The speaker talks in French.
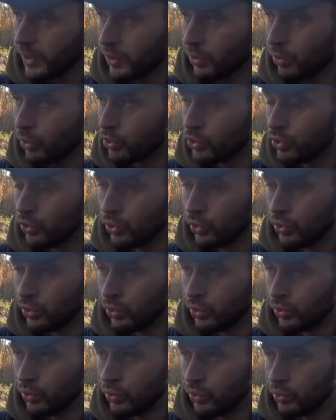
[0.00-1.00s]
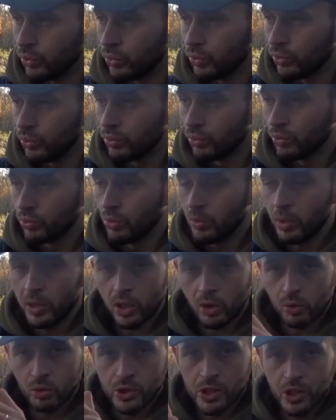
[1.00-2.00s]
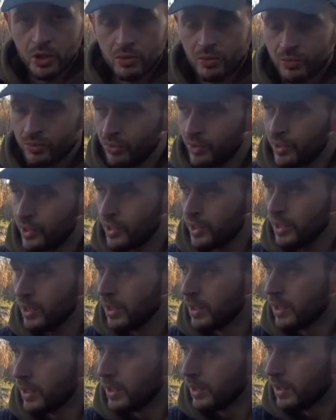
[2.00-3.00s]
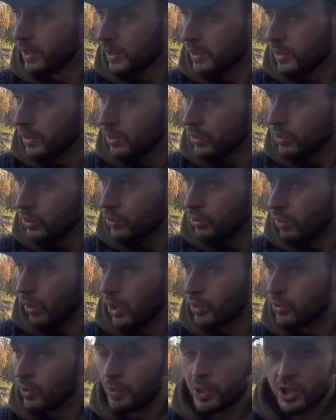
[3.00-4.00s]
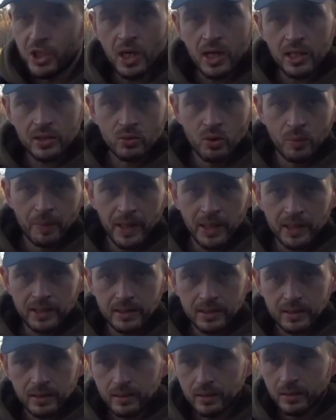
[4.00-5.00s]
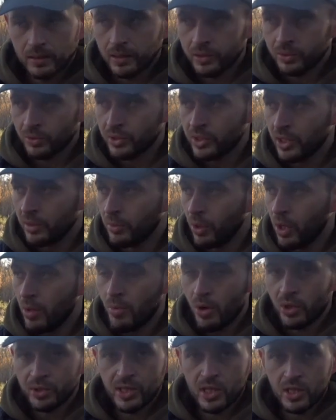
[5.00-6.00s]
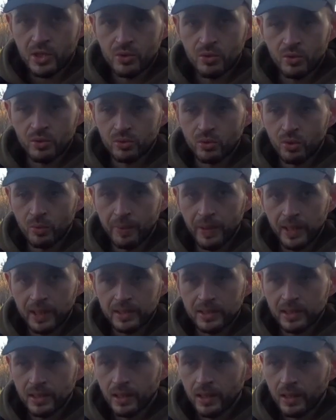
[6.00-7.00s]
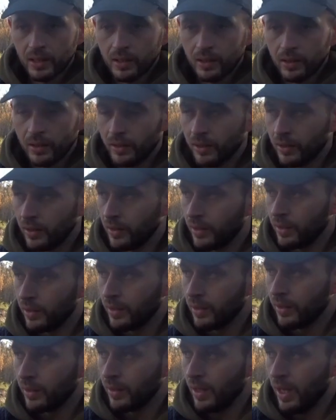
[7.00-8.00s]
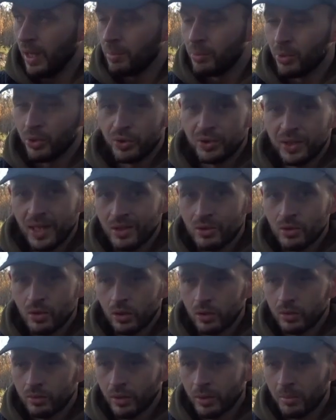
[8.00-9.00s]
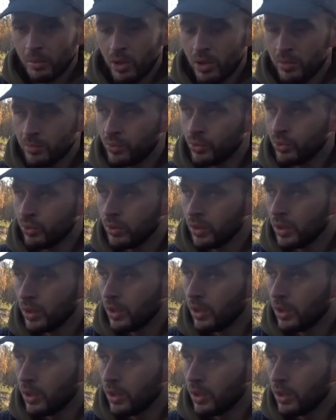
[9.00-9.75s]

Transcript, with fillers: Donc de manière logique, je suis venu ici. je pêchais à la Scopex essentiellement amorçage euh, Scopex, euh, un peu de Tiger, vraiment un peu,